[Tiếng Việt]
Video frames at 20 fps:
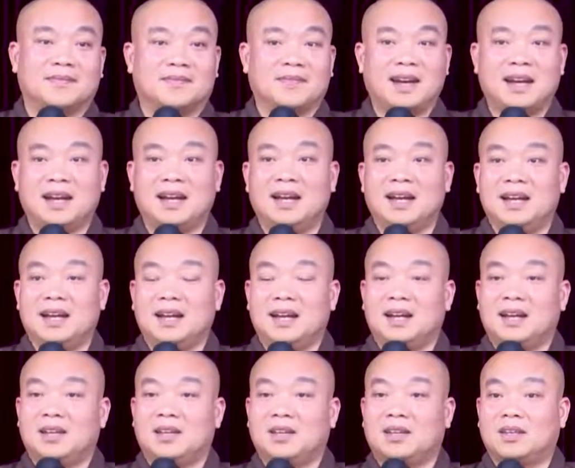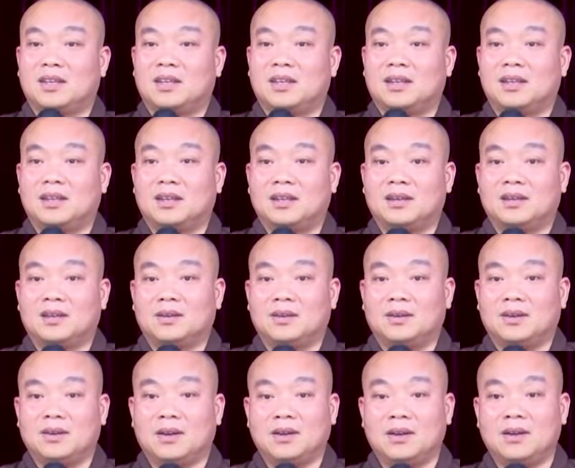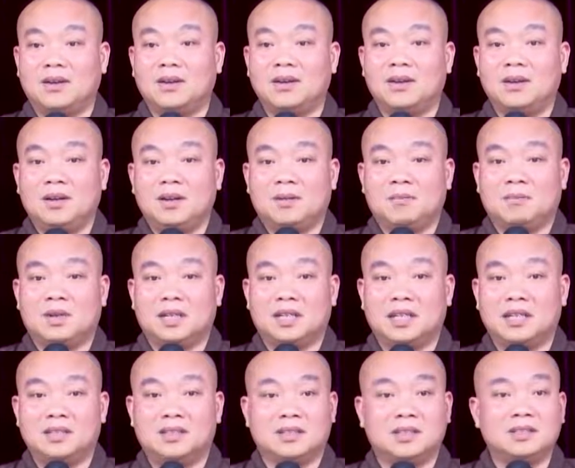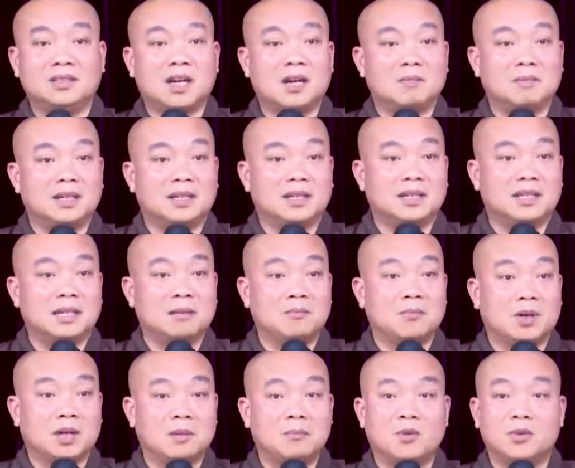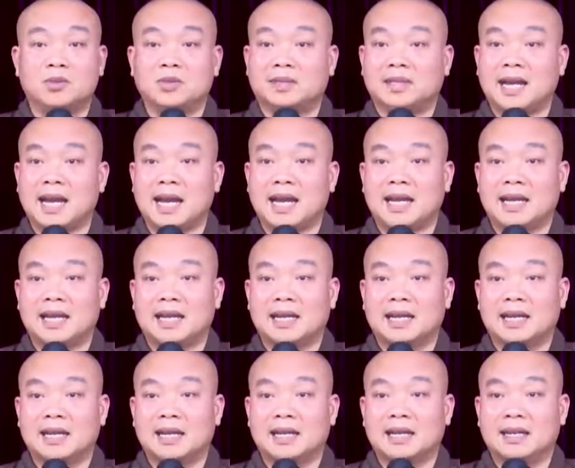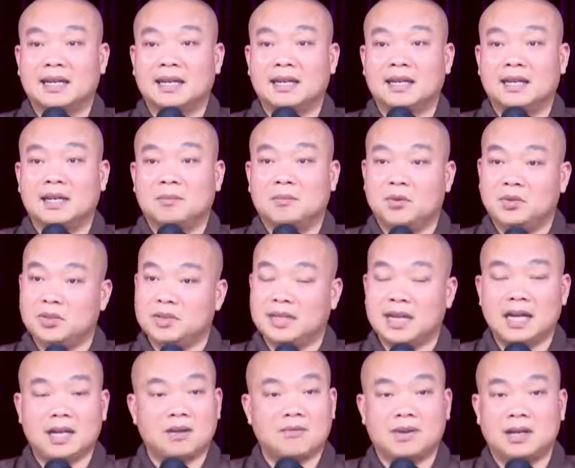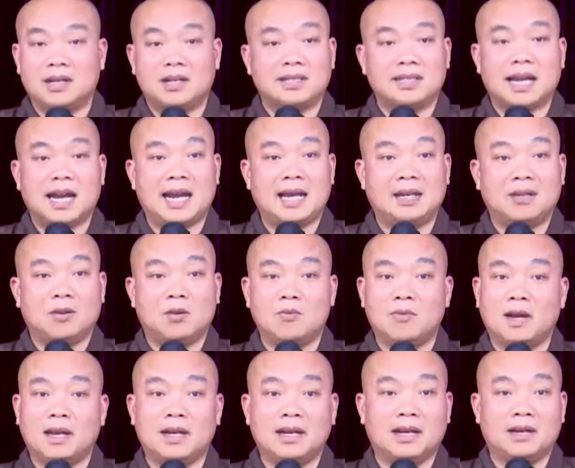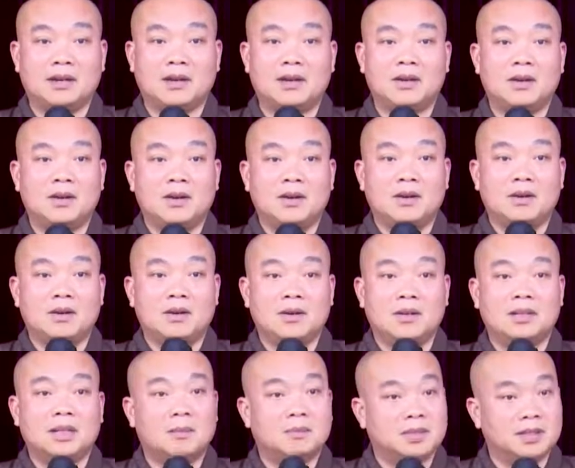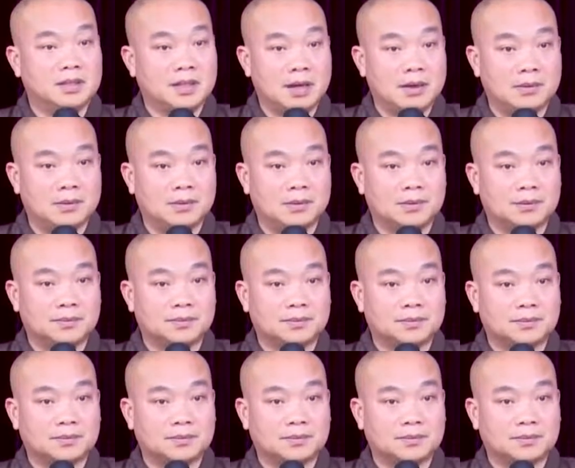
Và nó mình sẽ giữ thân mình ở trong một cái môi trường khác. Môi trường khác không phải nó sai, cũng không phải là nó nó nó tầm thường đâu.